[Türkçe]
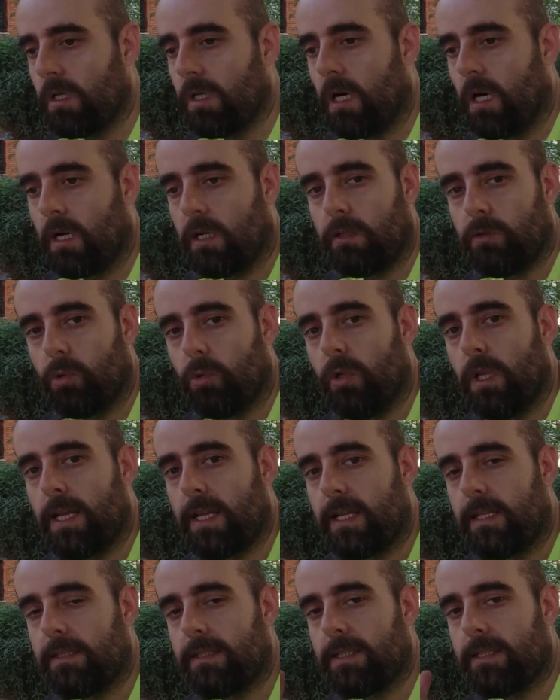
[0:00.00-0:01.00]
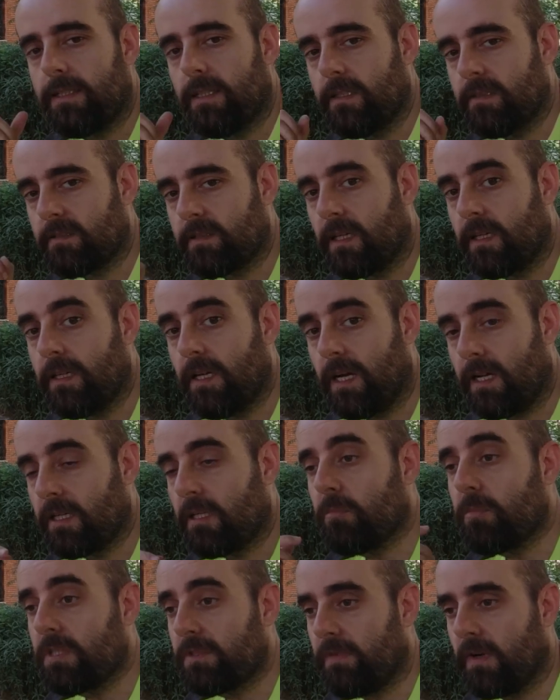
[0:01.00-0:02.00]
Anadolu erenlerinden sarı
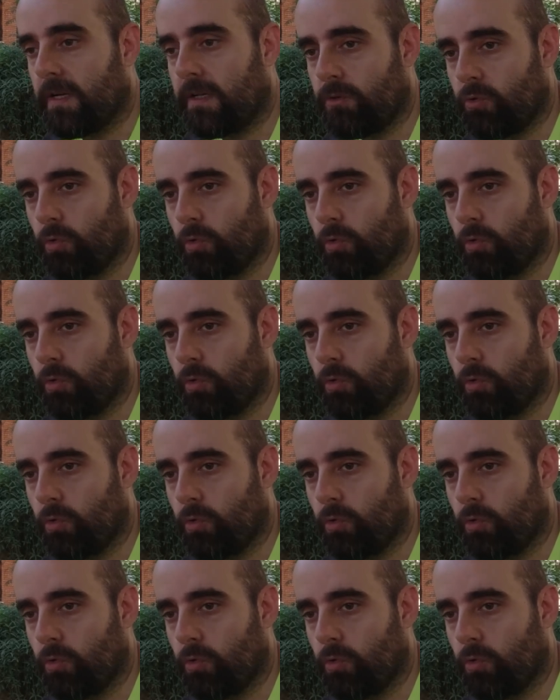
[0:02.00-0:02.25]
anamız var